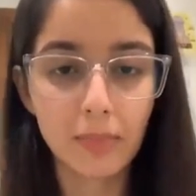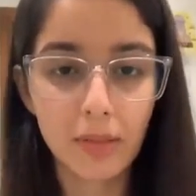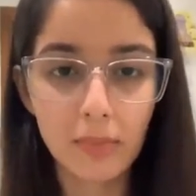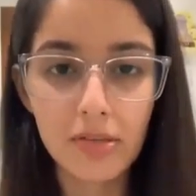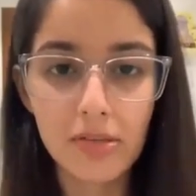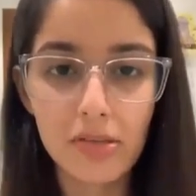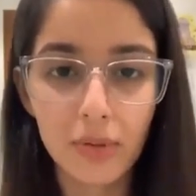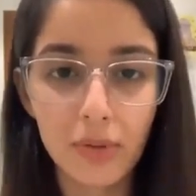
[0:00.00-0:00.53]
अभी
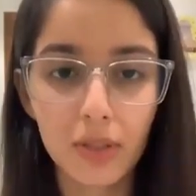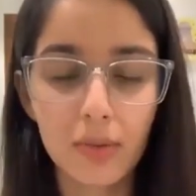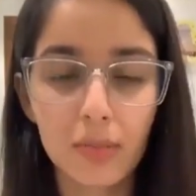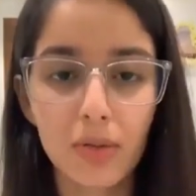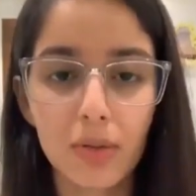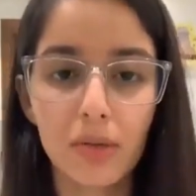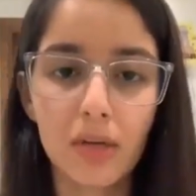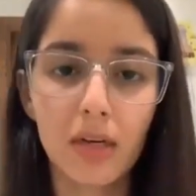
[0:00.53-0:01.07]
भी ज़ीरो थी
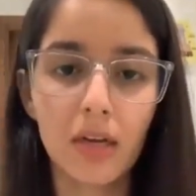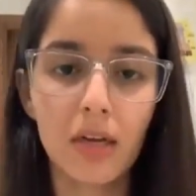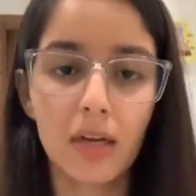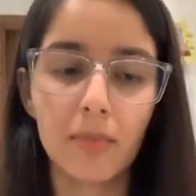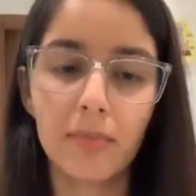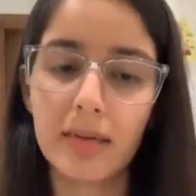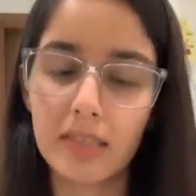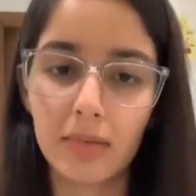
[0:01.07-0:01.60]
बिल्कुल
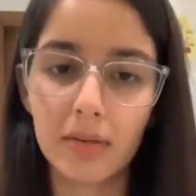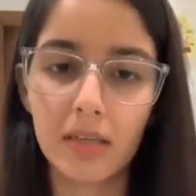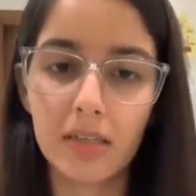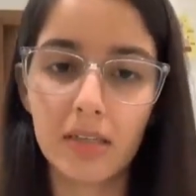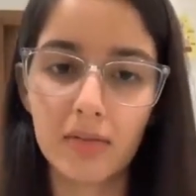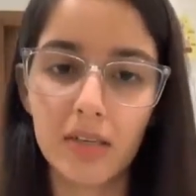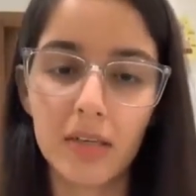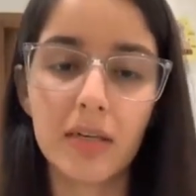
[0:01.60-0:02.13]
मैं
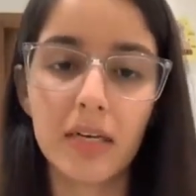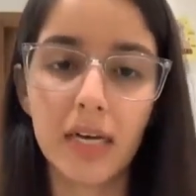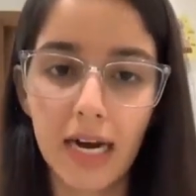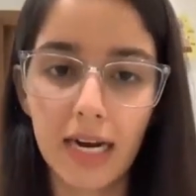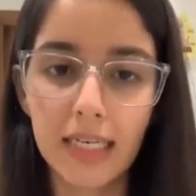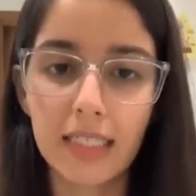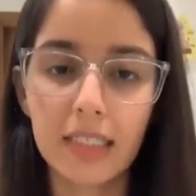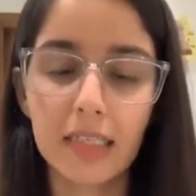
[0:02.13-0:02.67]
ज़बरदस्ती फिर भी खा
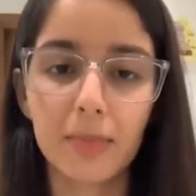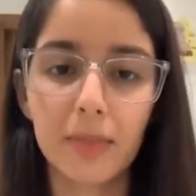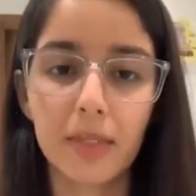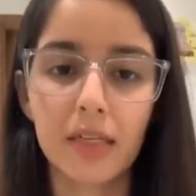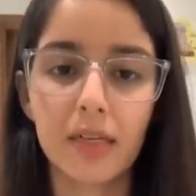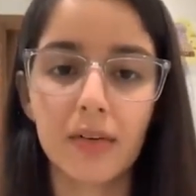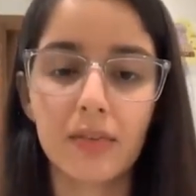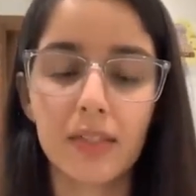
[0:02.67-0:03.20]
रही थी अपने
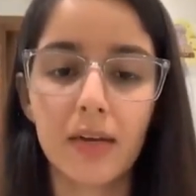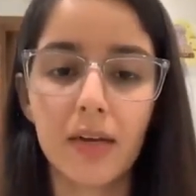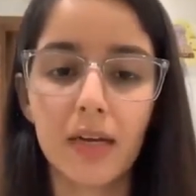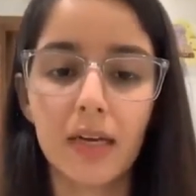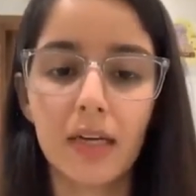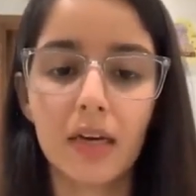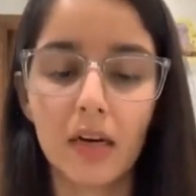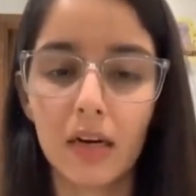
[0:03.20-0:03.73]
तरफ से
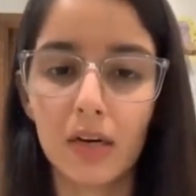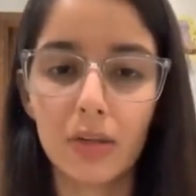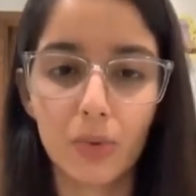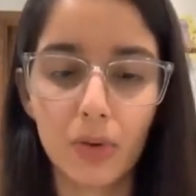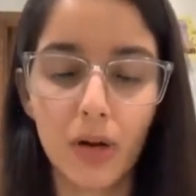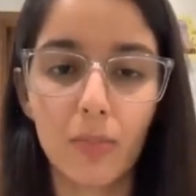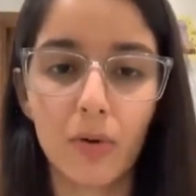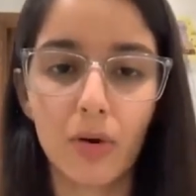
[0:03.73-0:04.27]
आ,
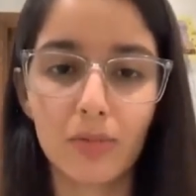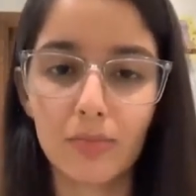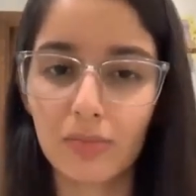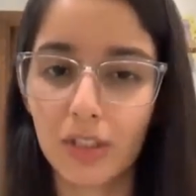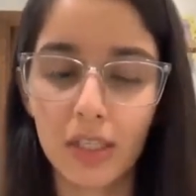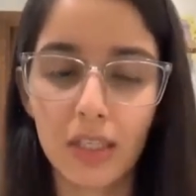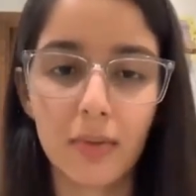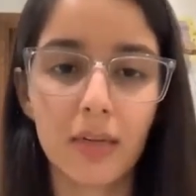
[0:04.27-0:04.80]
थोड़ा बहुत
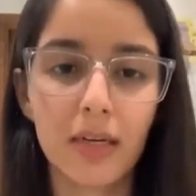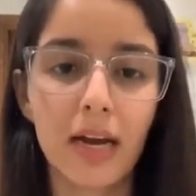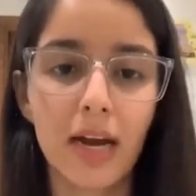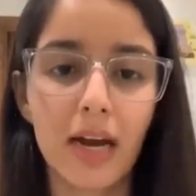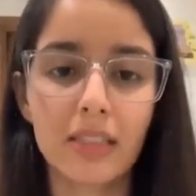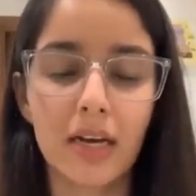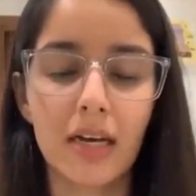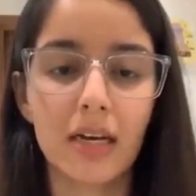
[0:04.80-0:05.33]
जितना भी
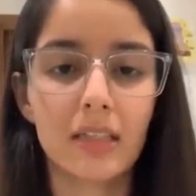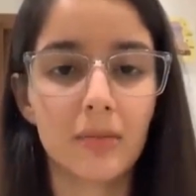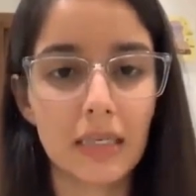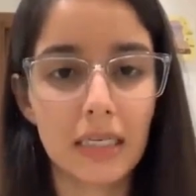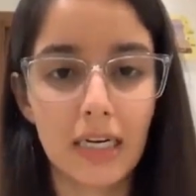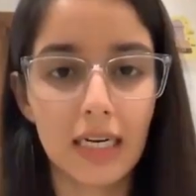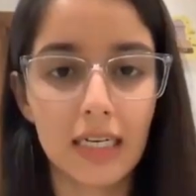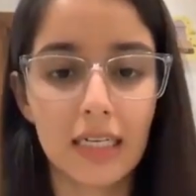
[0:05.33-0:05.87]
खाया जा रहा था मैं
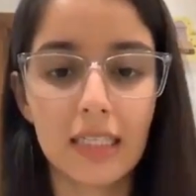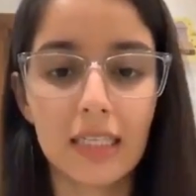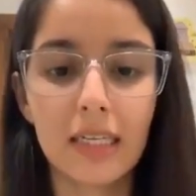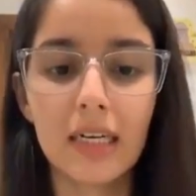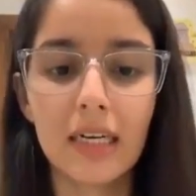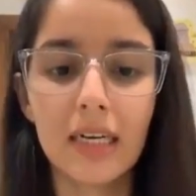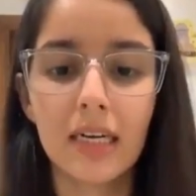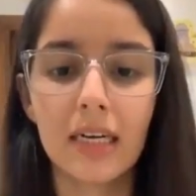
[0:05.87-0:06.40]
खा रही थी
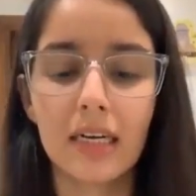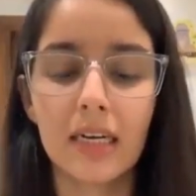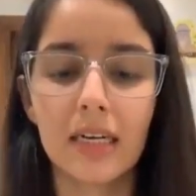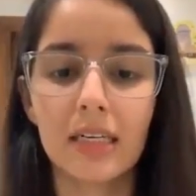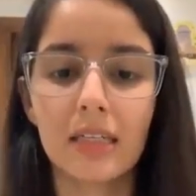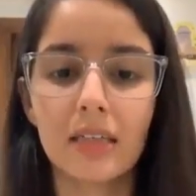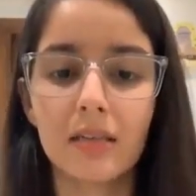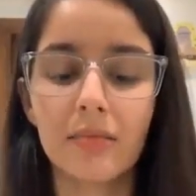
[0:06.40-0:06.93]

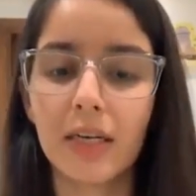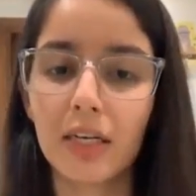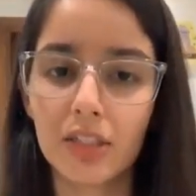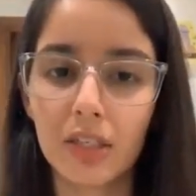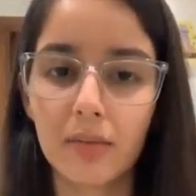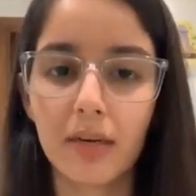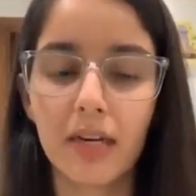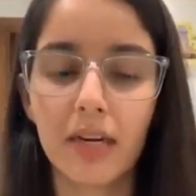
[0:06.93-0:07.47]
एंड मैं
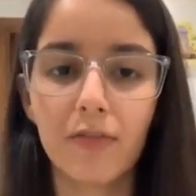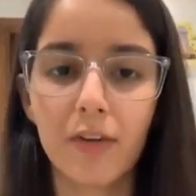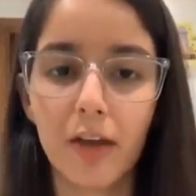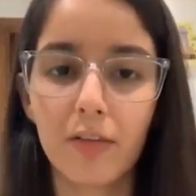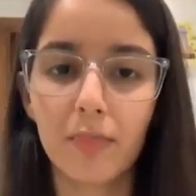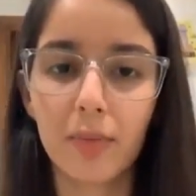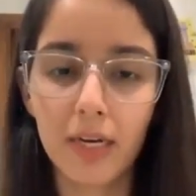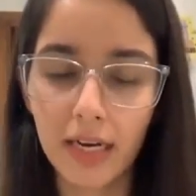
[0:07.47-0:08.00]
किचन में डे
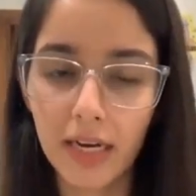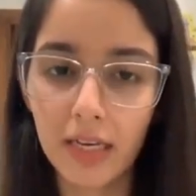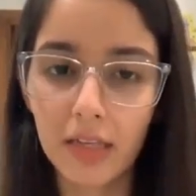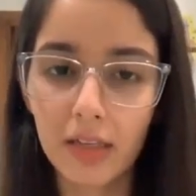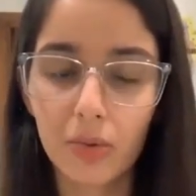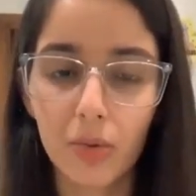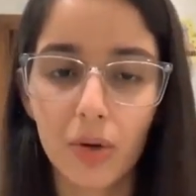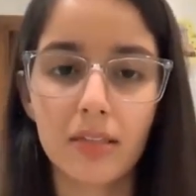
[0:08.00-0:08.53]
फाइव पे गई
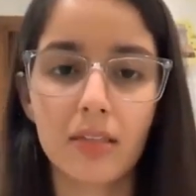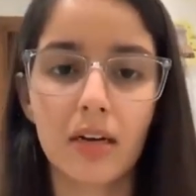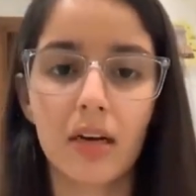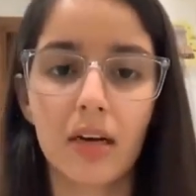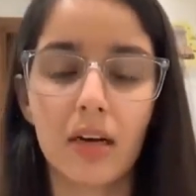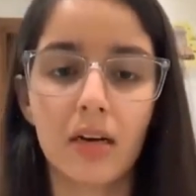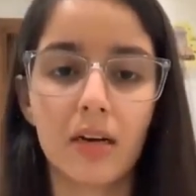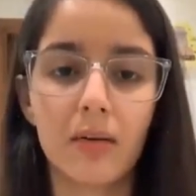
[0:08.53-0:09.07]
थोड़ा सा
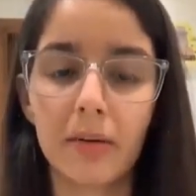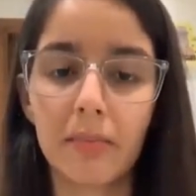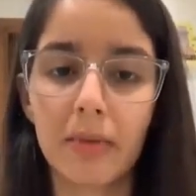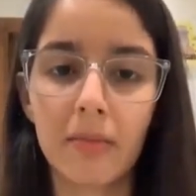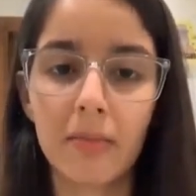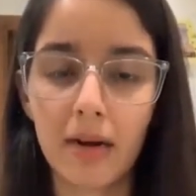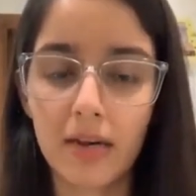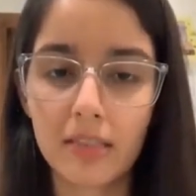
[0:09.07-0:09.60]
बट
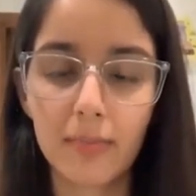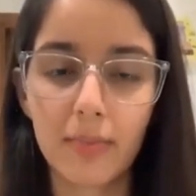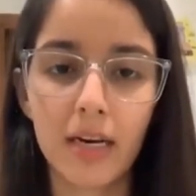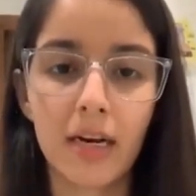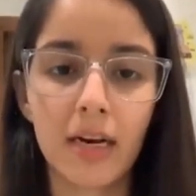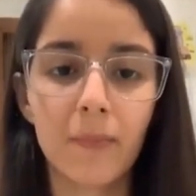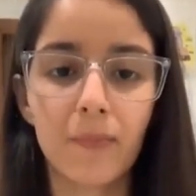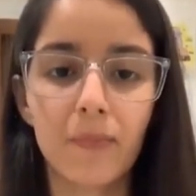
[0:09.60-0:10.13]
मैंने मास्क
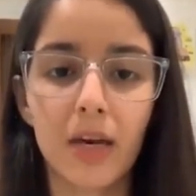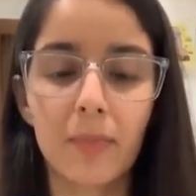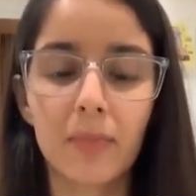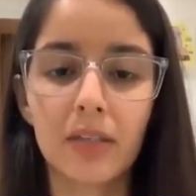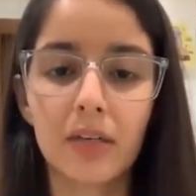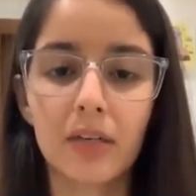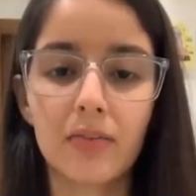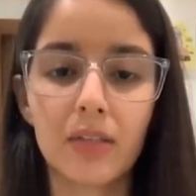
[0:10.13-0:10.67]
पहना
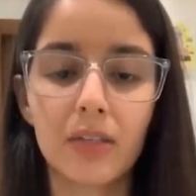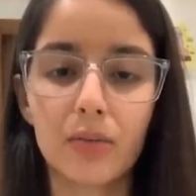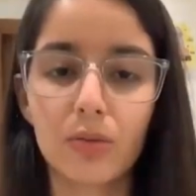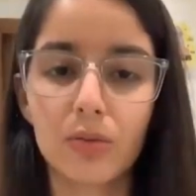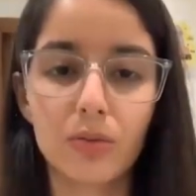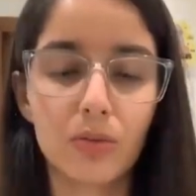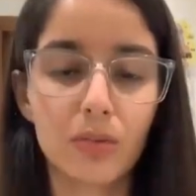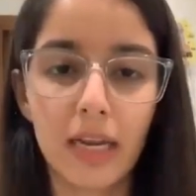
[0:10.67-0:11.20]
अपने तरफ से
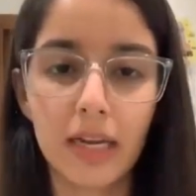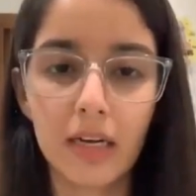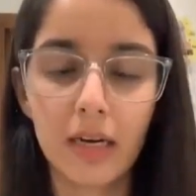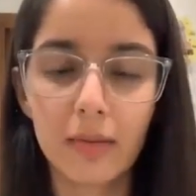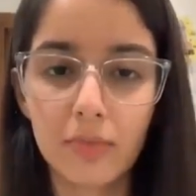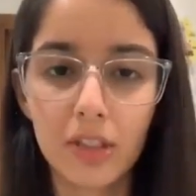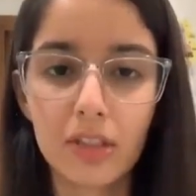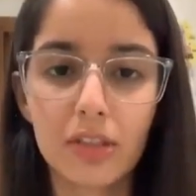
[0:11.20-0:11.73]
लाइक
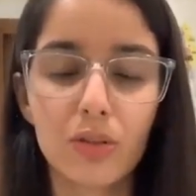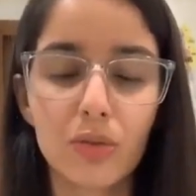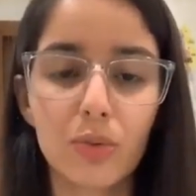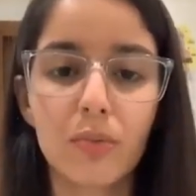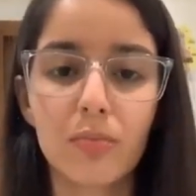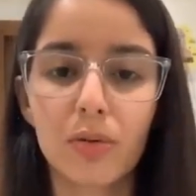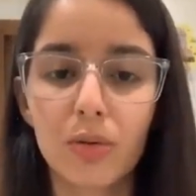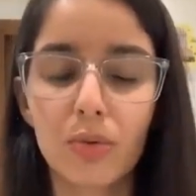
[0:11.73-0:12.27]
कम चीज़ें
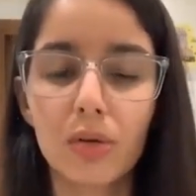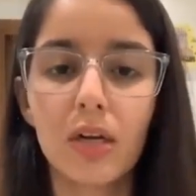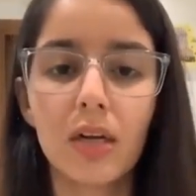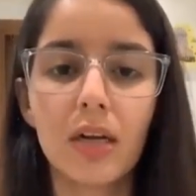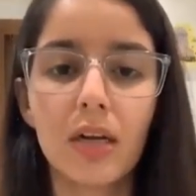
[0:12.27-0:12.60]
छुई बिल्कुल